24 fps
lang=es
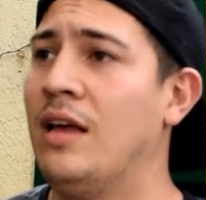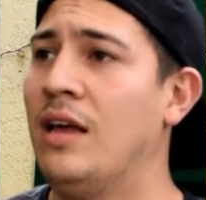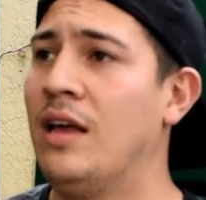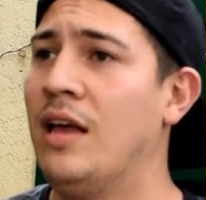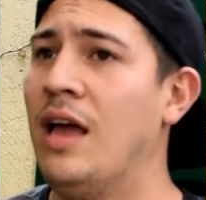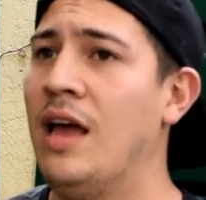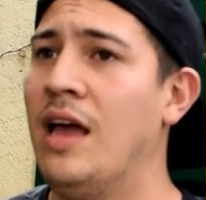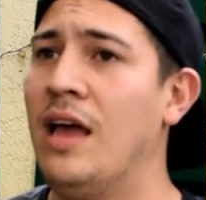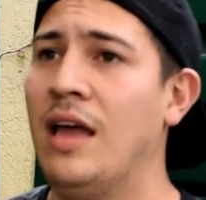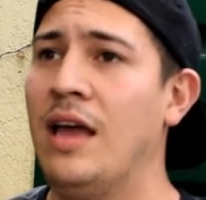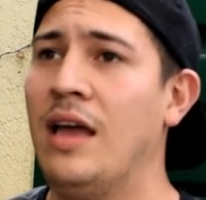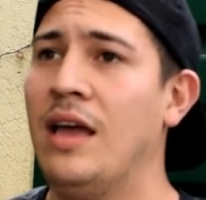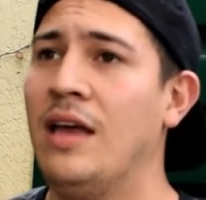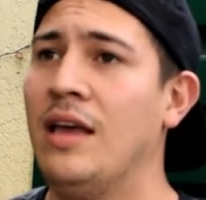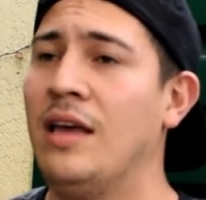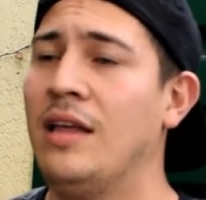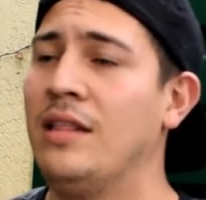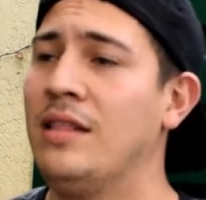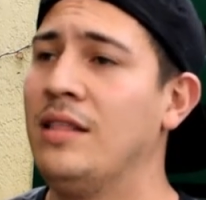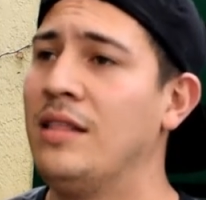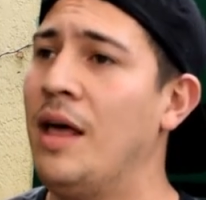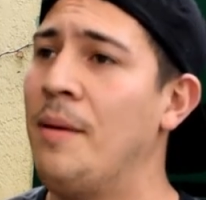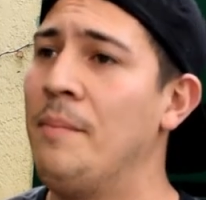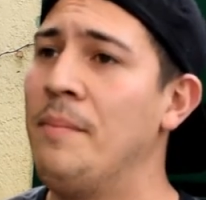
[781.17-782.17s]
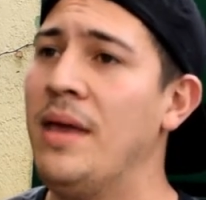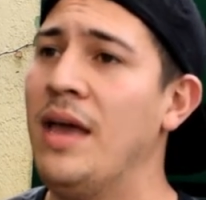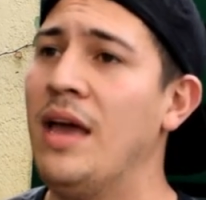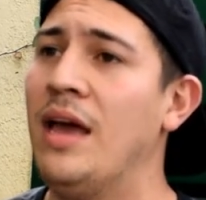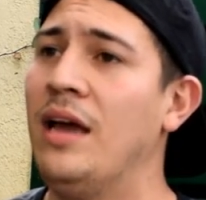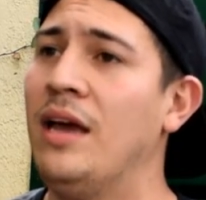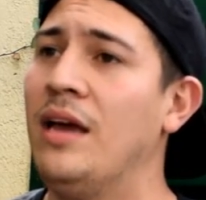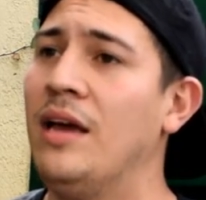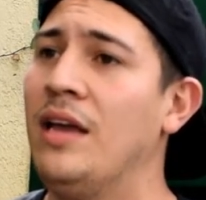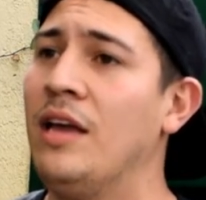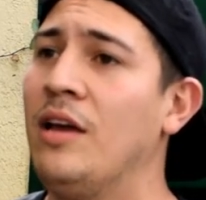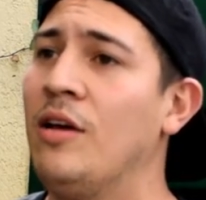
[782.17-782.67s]
Eh,
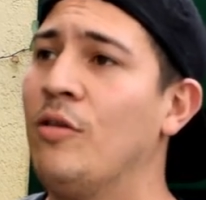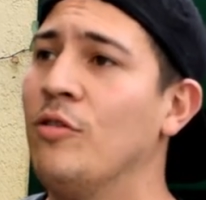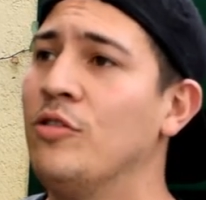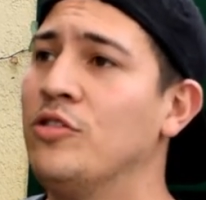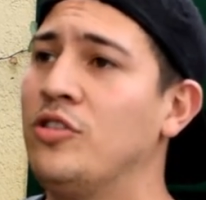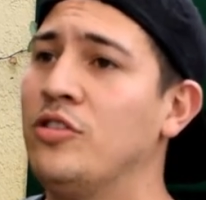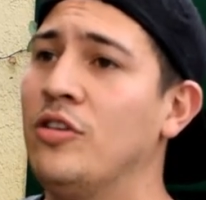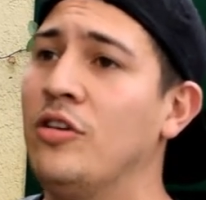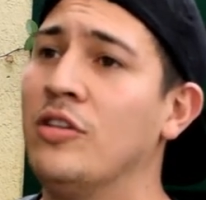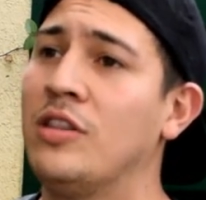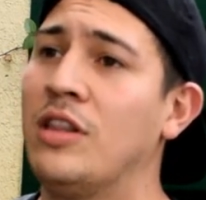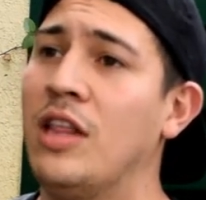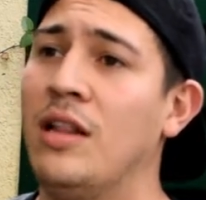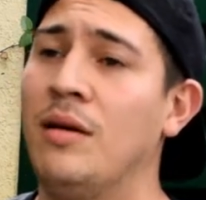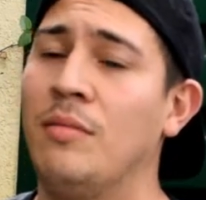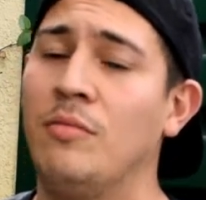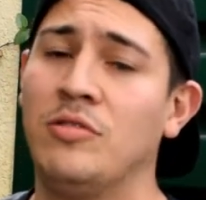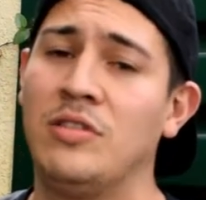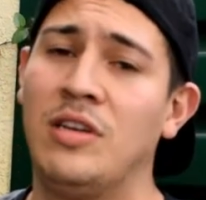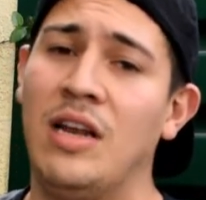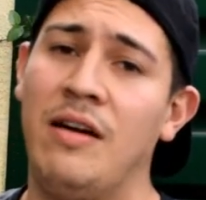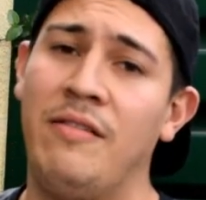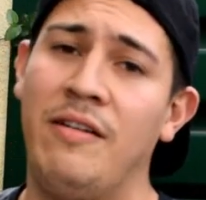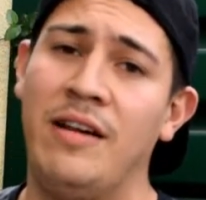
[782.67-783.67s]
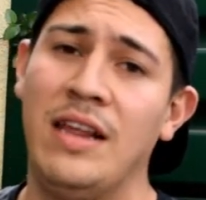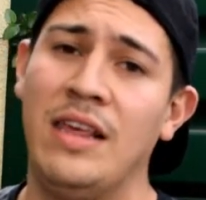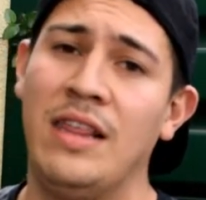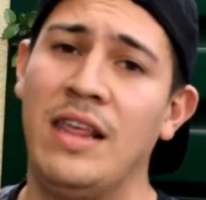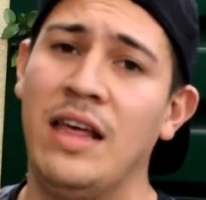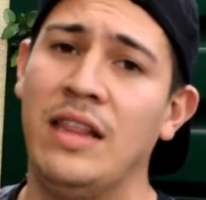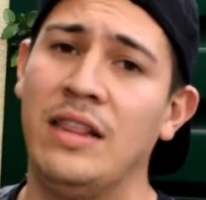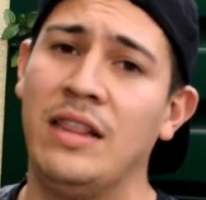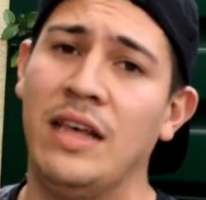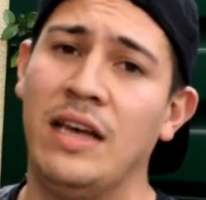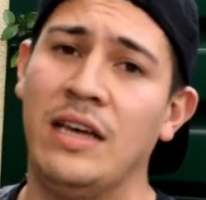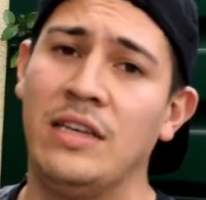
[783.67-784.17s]
también incluso tenemos la
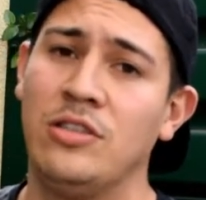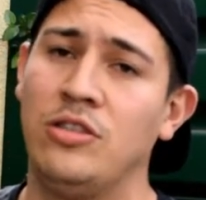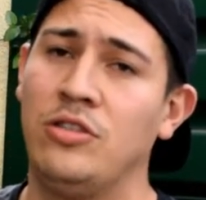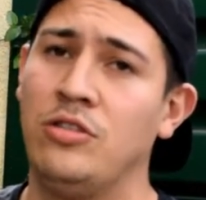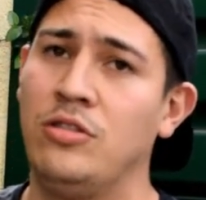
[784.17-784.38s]
variedad de